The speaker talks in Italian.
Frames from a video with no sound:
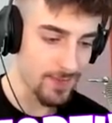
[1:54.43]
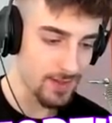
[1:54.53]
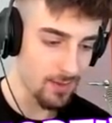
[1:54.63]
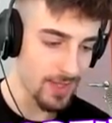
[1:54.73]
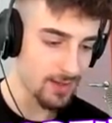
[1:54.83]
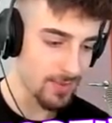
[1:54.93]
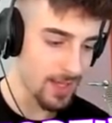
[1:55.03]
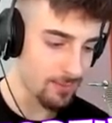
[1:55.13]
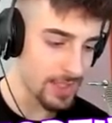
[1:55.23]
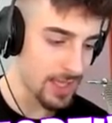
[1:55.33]
effettivamente mi
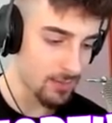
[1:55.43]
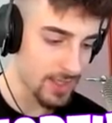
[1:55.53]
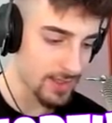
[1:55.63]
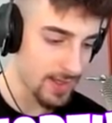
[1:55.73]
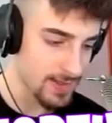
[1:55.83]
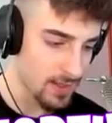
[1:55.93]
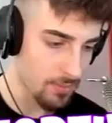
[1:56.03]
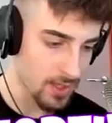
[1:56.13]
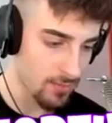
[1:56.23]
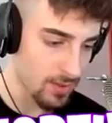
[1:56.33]
cambia l'arma a destra
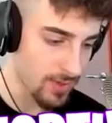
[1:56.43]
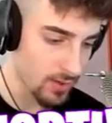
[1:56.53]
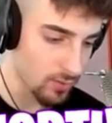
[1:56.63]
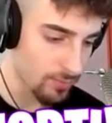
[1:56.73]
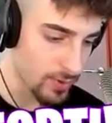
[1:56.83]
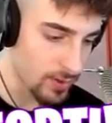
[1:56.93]
perché prima erano un po'